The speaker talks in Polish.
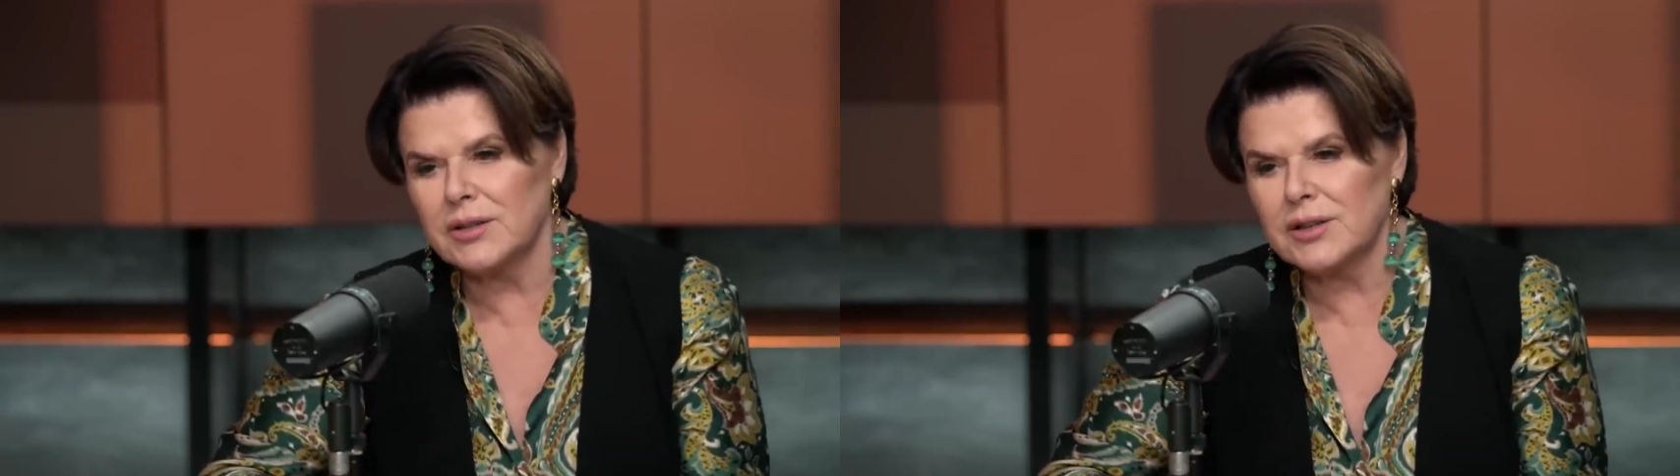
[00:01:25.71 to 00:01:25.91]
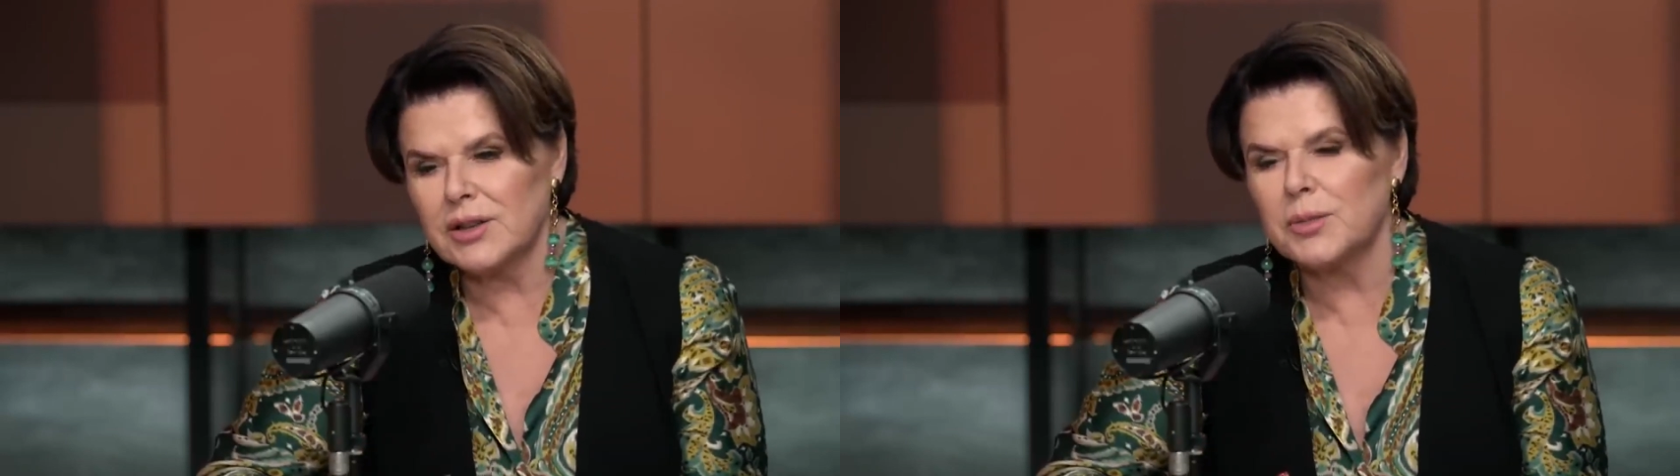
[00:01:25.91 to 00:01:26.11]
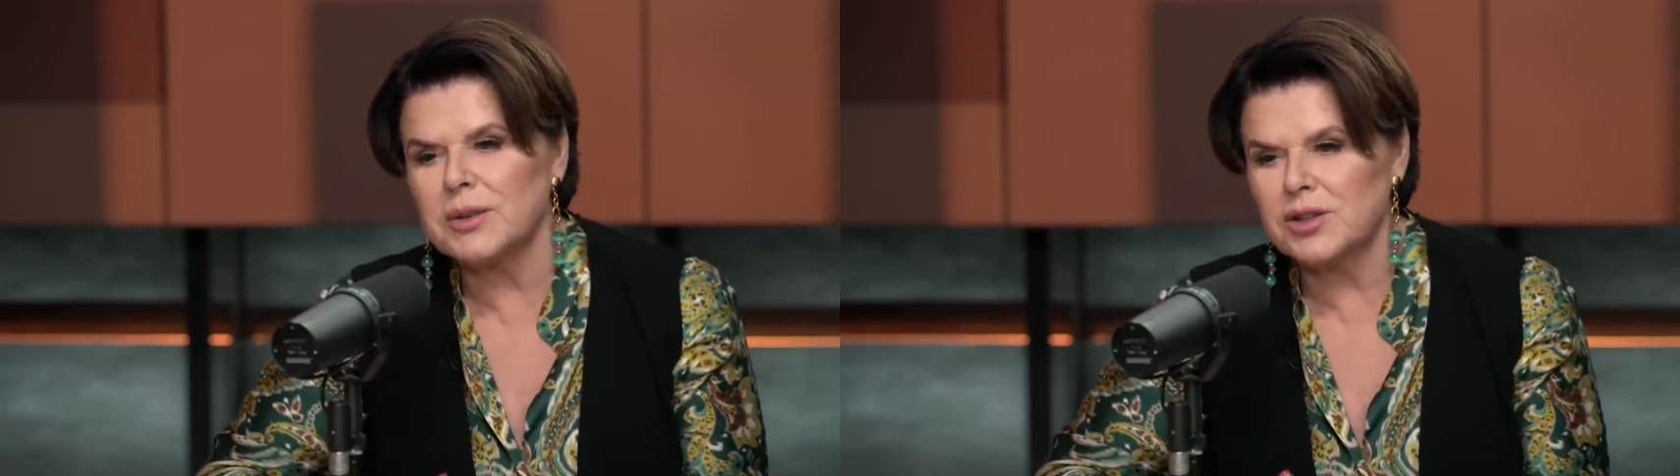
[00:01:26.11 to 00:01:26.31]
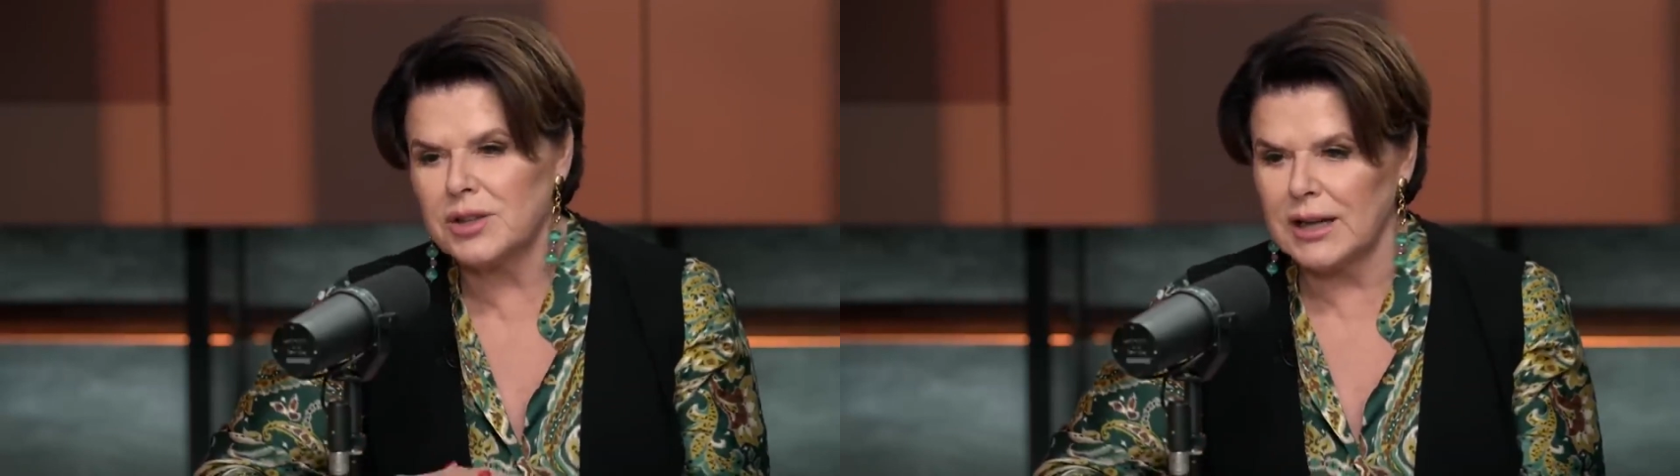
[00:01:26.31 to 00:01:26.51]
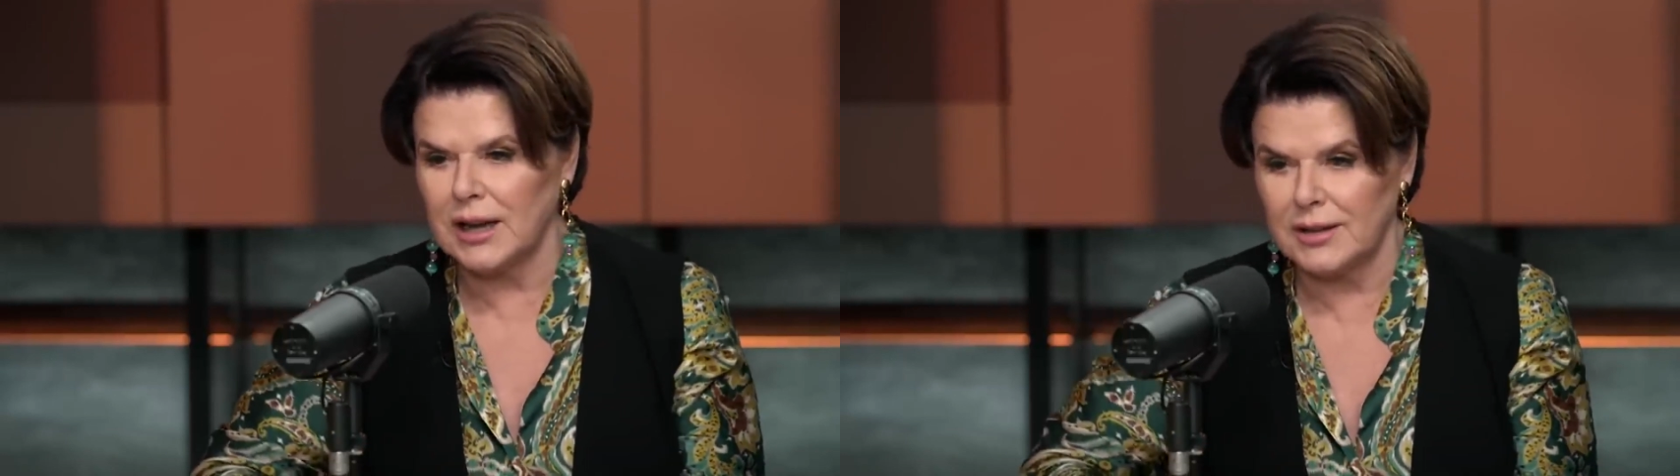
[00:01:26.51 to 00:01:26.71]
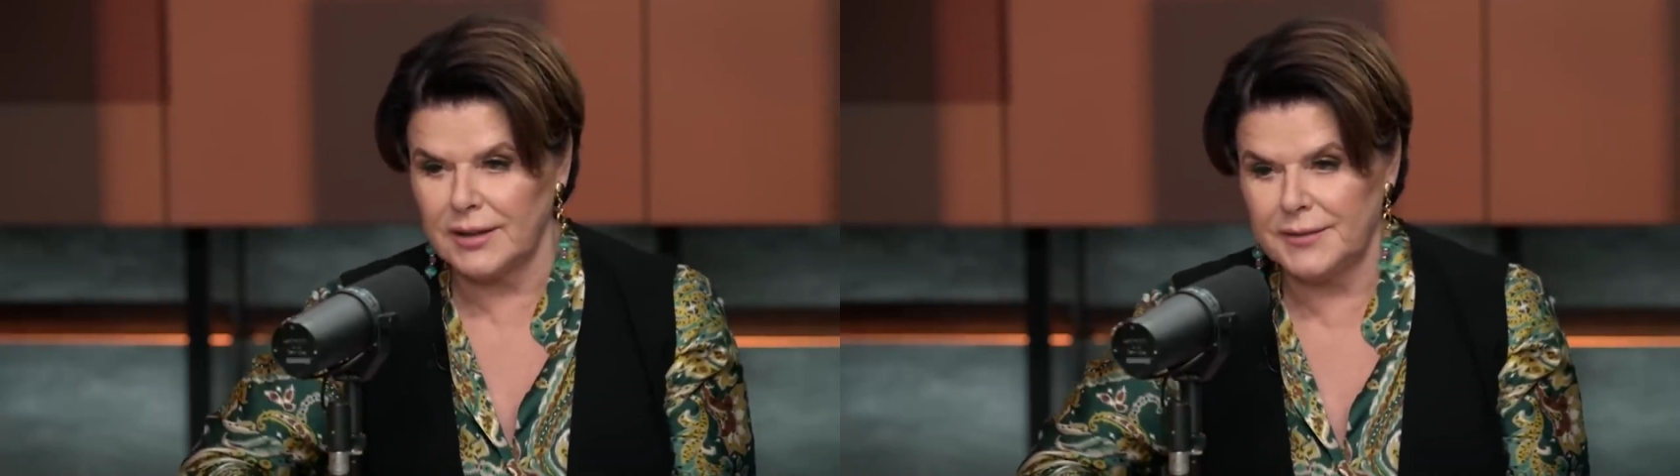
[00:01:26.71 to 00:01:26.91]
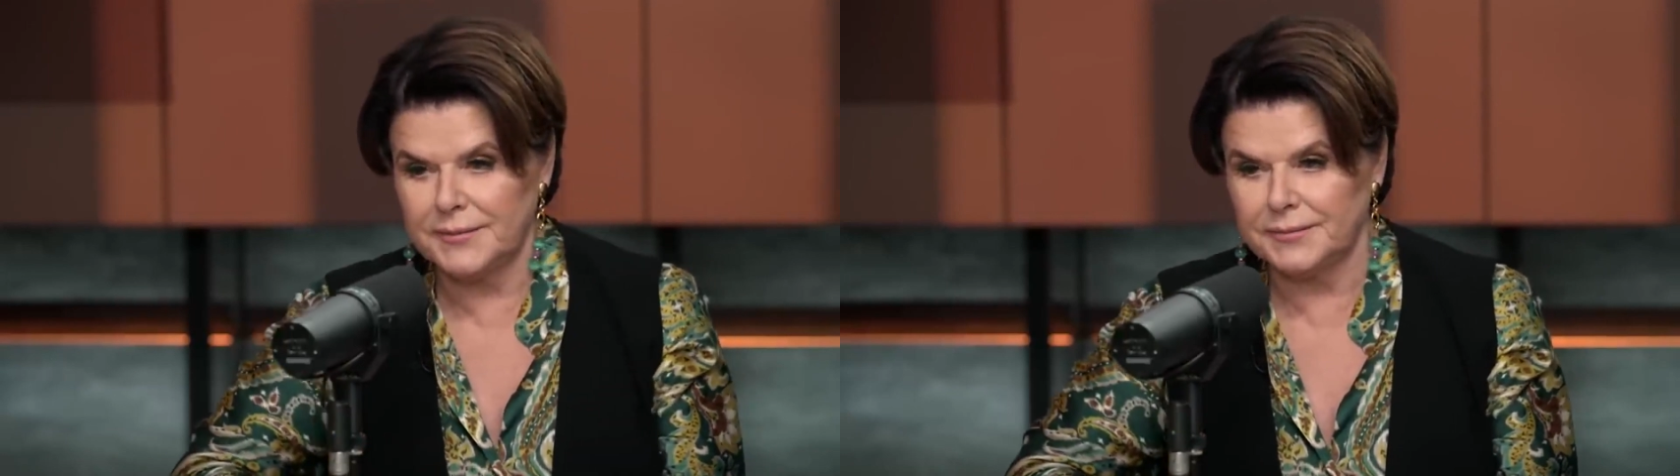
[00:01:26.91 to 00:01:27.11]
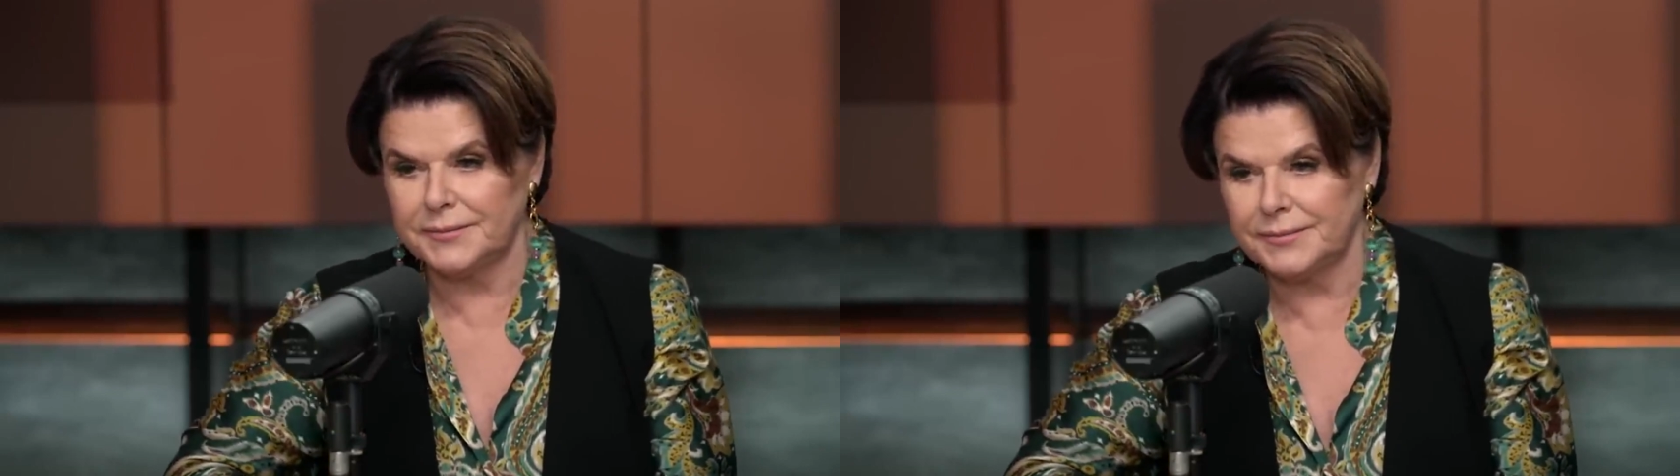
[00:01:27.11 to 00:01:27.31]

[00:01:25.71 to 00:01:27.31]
Co, co to będzie dalej?